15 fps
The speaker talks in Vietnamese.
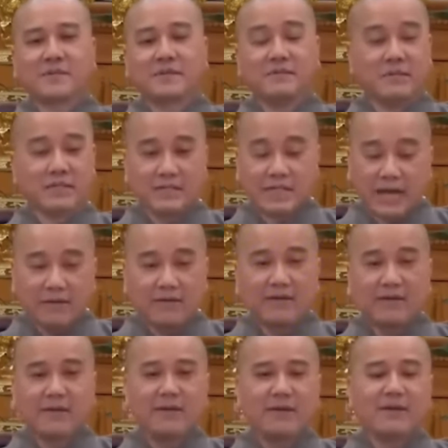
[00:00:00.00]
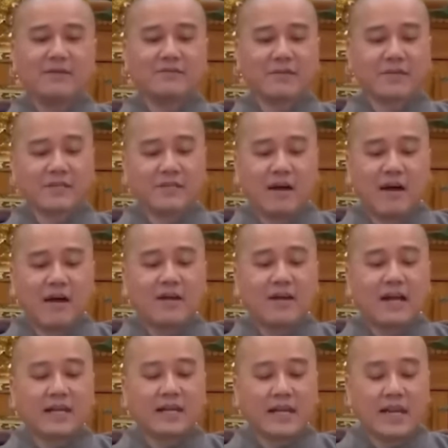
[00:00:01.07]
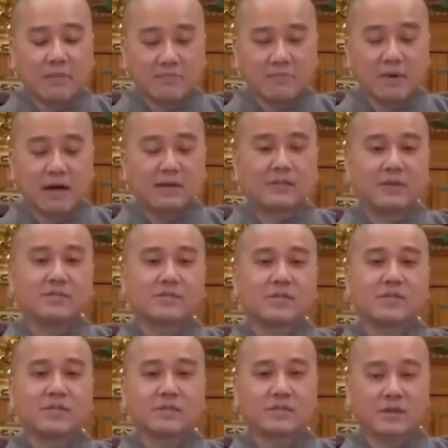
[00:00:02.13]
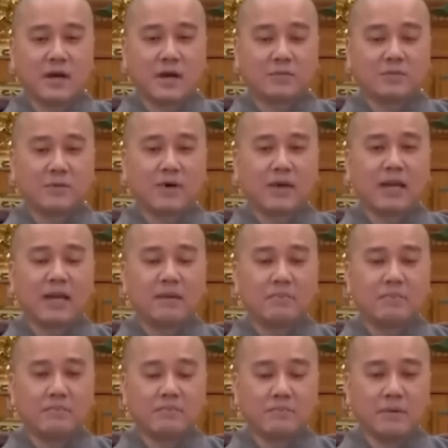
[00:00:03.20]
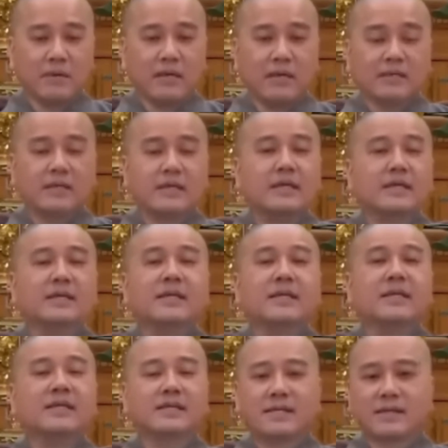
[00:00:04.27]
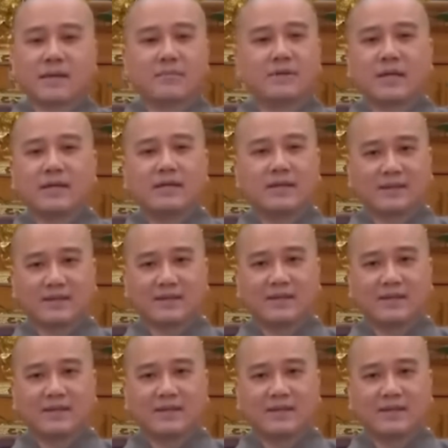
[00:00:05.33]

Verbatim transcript: vì sao vì nó là nằm ở trong cái trường hợp gọi là thiêng liêng thì không thể dịch